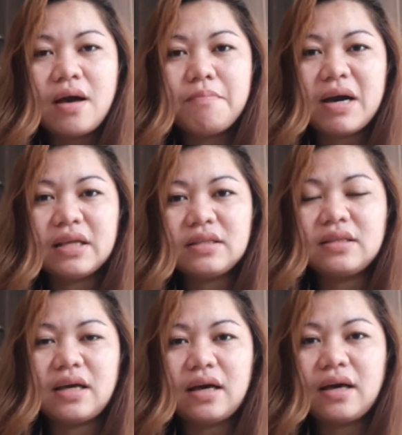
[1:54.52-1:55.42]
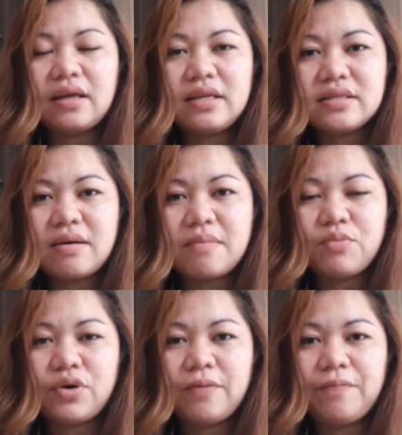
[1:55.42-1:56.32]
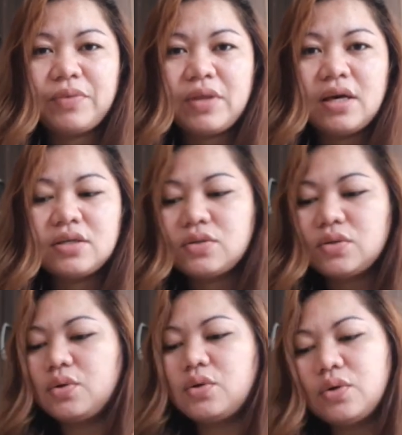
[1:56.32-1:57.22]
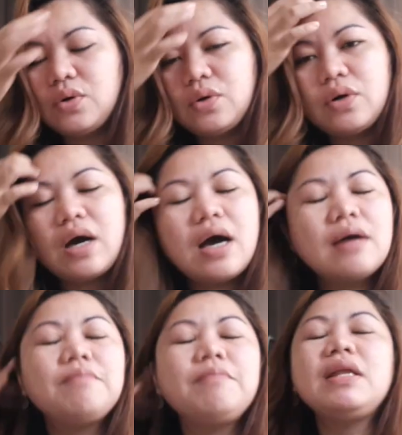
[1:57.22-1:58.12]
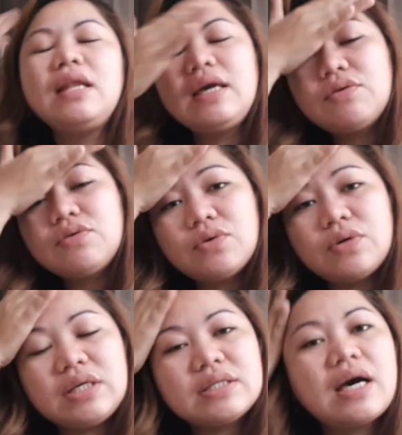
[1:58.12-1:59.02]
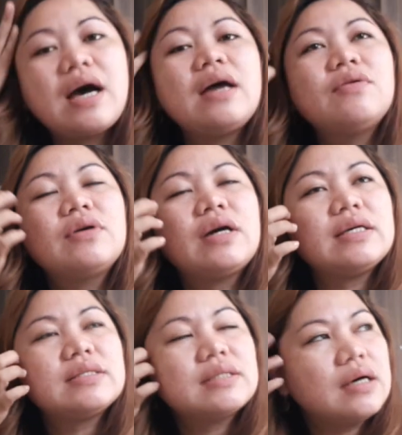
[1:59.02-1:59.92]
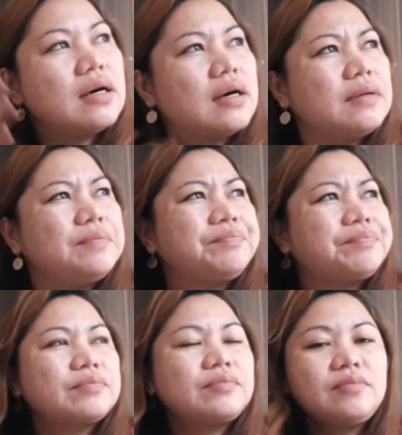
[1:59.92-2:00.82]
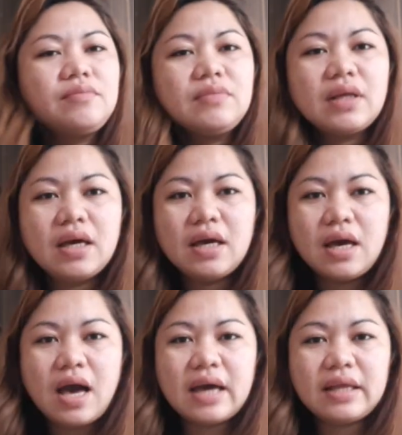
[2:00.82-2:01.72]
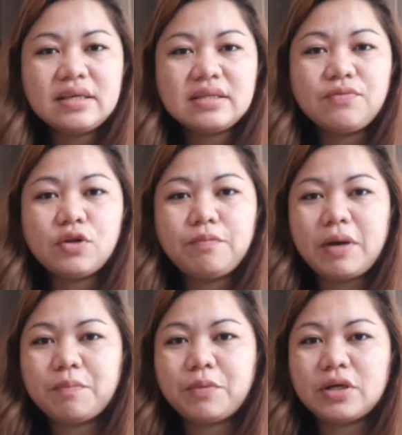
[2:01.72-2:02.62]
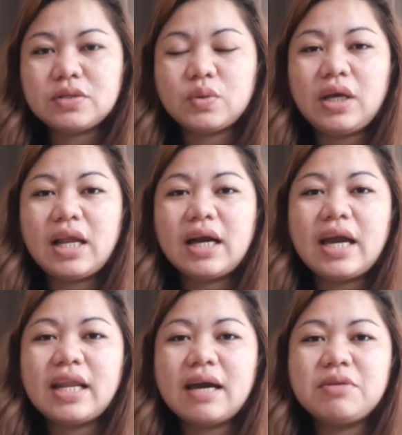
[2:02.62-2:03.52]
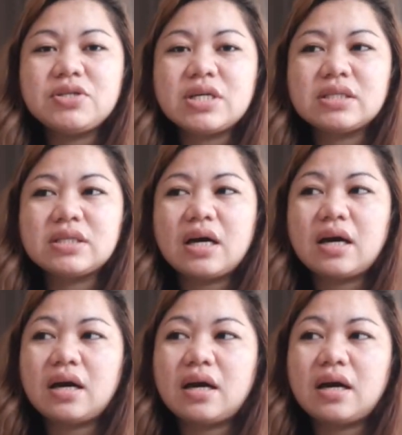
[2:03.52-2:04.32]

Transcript: month na December. So ang binili ko is ano guys, uh, adhesive paper. So, ilagay namin siya sa